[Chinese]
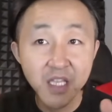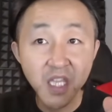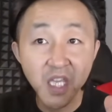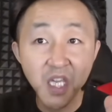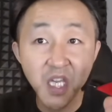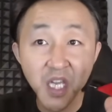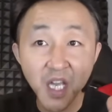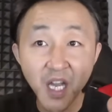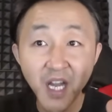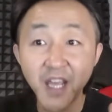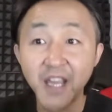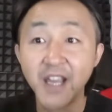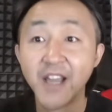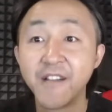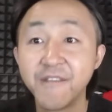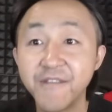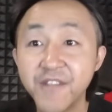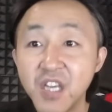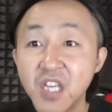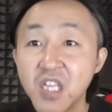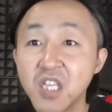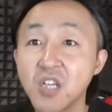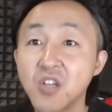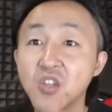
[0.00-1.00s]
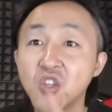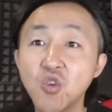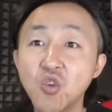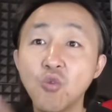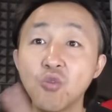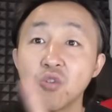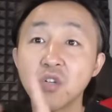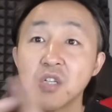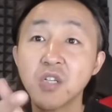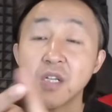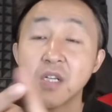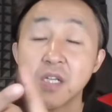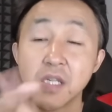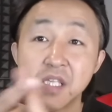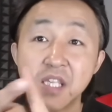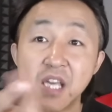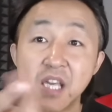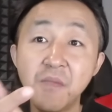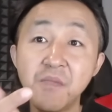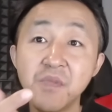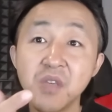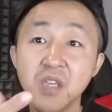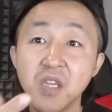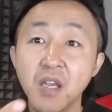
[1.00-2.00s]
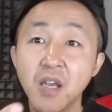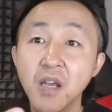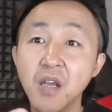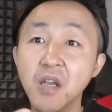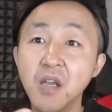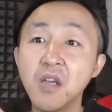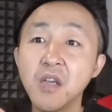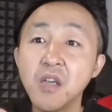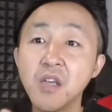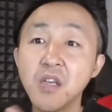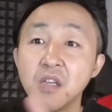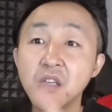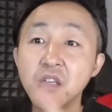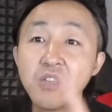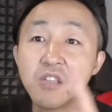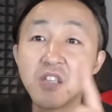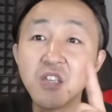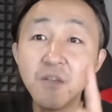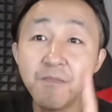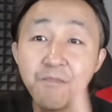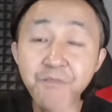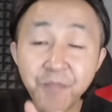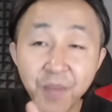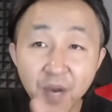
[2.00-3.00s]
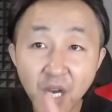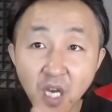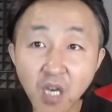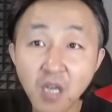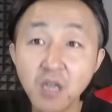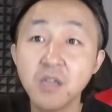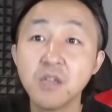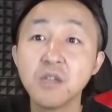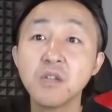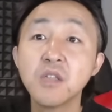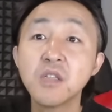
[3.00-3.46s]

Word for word: 贴脸飞行就三米。一碰